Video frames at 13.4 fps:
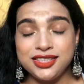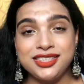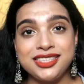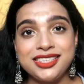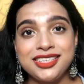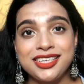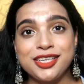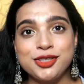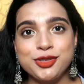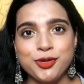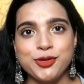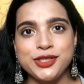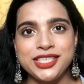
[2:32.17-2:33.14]
जिनके
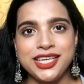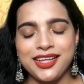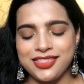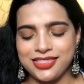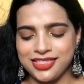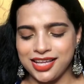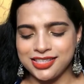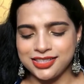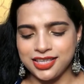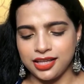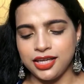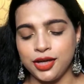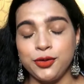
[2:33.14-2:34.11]
सोच ही इतना
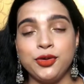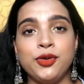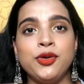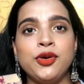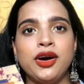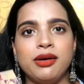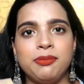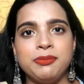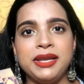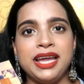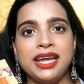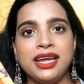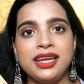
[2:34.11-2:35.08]
ज़्यादा यू नो
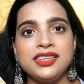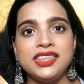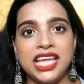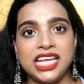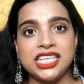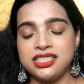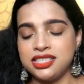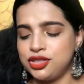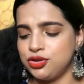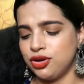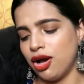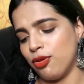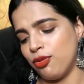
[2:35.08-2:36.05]
अपने देश से
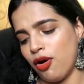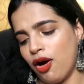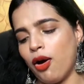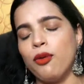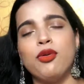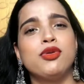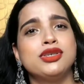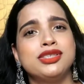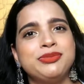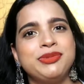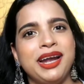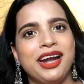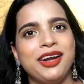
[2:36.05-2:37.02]
जुड़ा हुआ हो
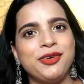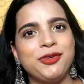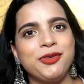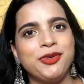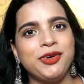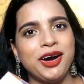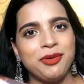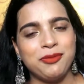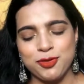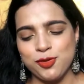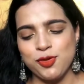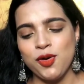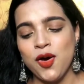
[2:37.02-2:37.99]
उस ब्रांड को
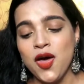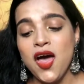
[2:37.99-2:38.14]
हमको